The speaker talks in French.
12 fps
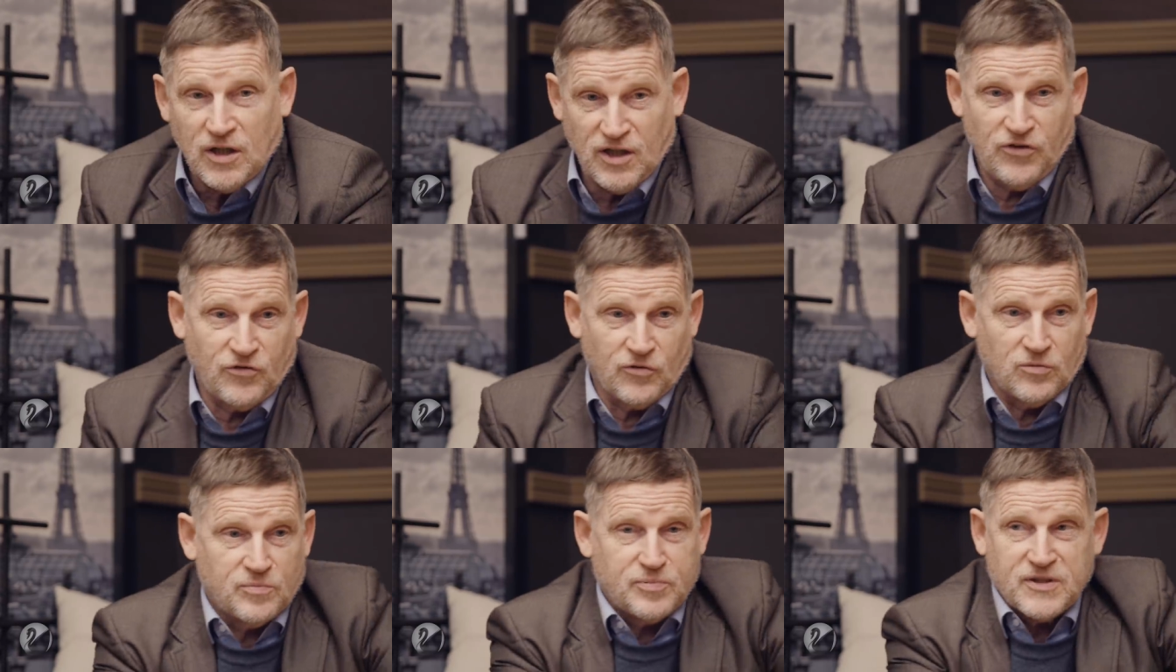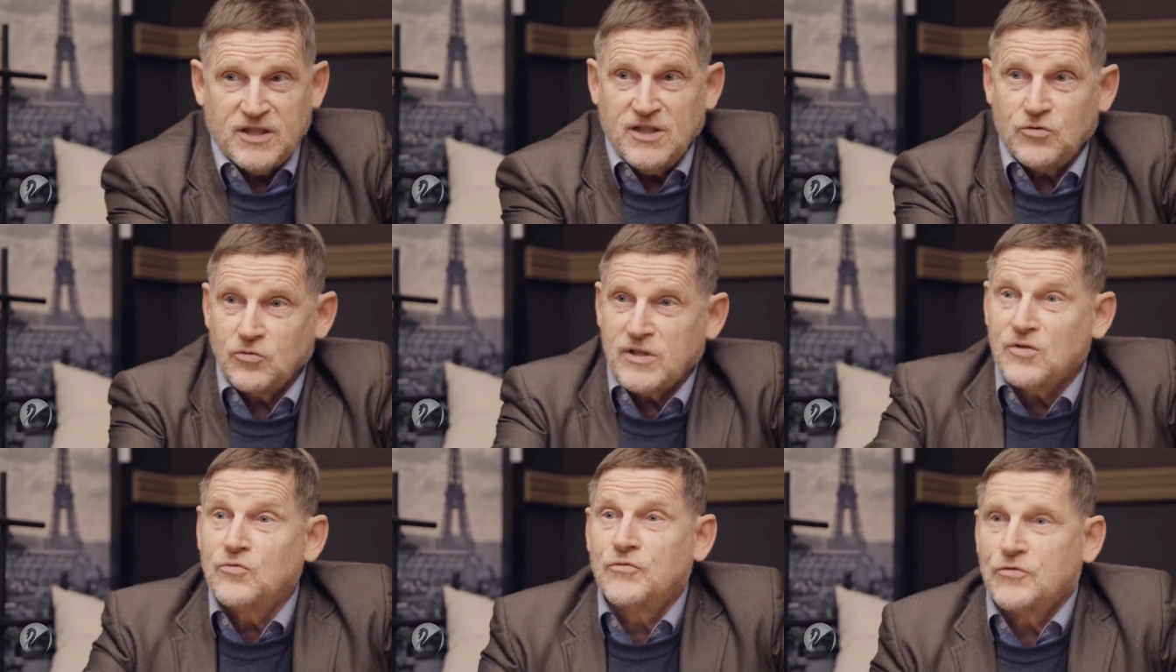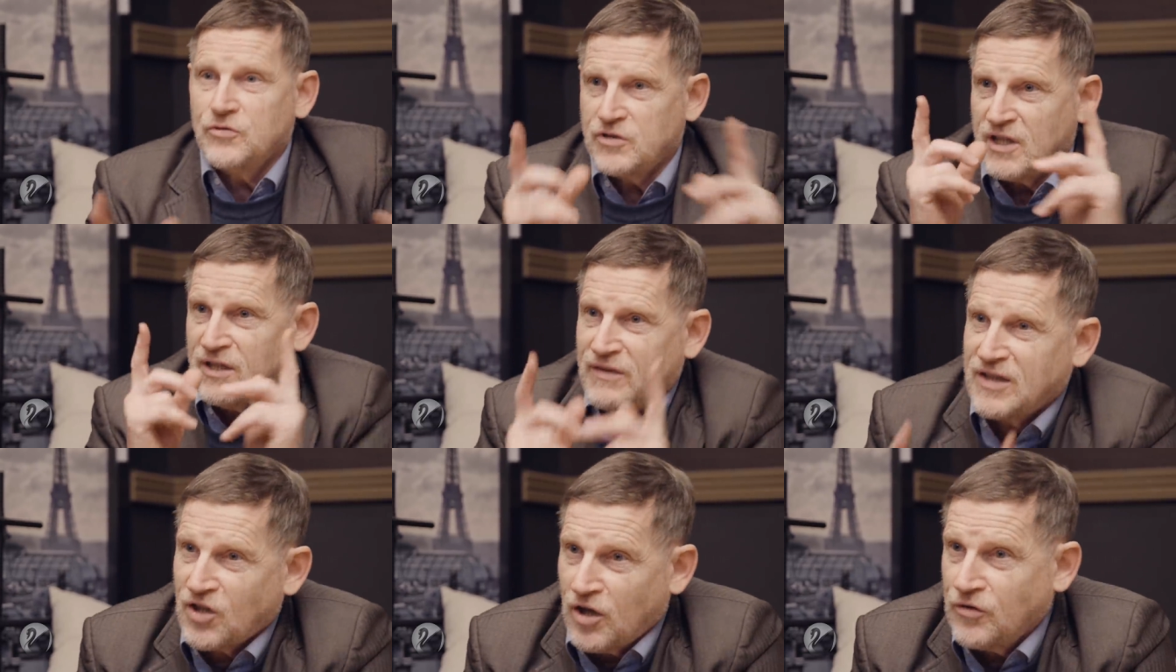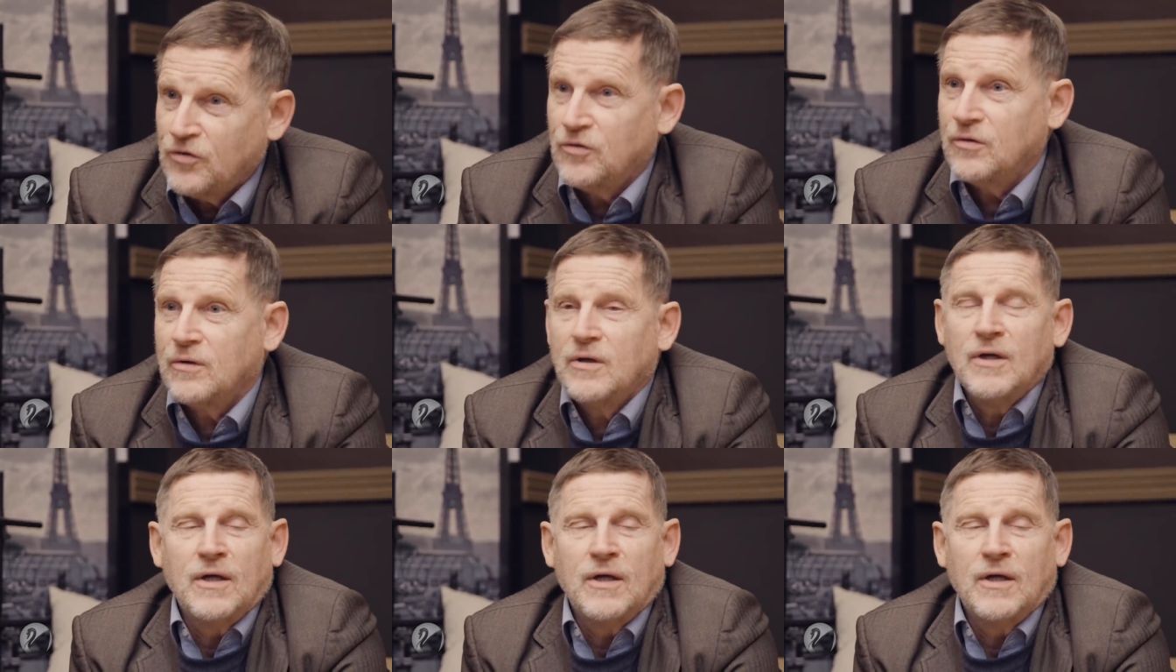ils ont pris toutes les couveuses, il y en avait 32,